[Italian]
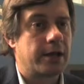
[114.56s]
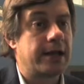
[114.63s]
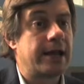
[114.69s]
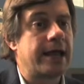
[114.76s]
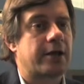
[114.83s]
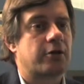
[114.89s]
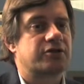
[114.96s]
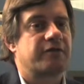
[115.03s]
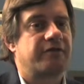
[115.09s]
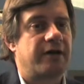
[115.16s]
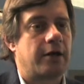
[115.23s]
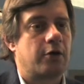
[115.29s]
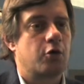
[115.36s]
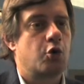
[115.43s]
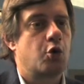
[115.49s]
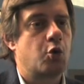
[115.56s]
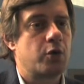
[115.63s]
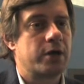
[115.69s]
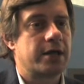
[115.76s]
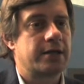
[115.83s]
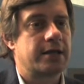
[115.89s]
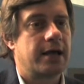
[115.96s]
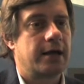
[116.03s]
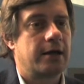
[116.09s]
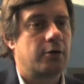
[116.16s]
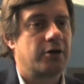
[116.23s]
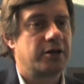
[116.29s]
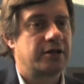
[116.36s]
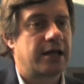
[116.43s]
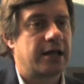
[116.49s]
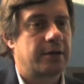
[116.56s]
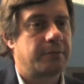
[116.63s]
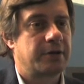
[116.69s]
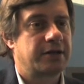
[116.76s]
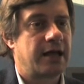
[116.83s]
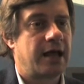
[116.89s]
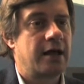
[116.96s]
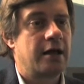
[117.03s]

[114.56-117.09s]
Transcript: Lei cosa fa? Lo guida, lo interpreta,